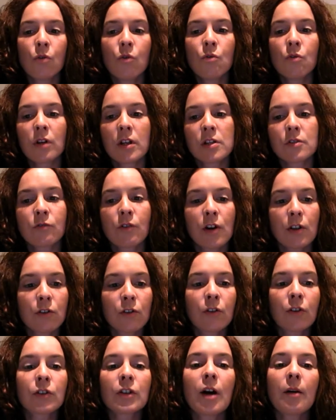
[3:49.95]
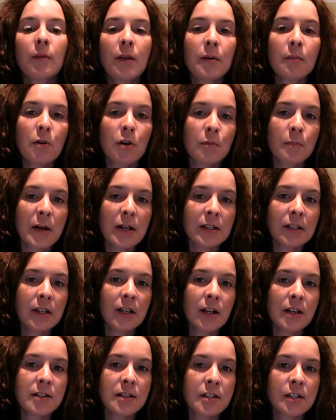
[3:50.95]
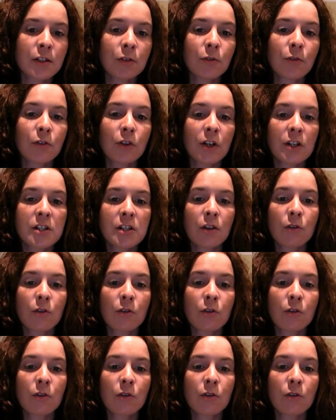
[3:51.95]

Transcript: un esfuerzo notable por parte de las instituciones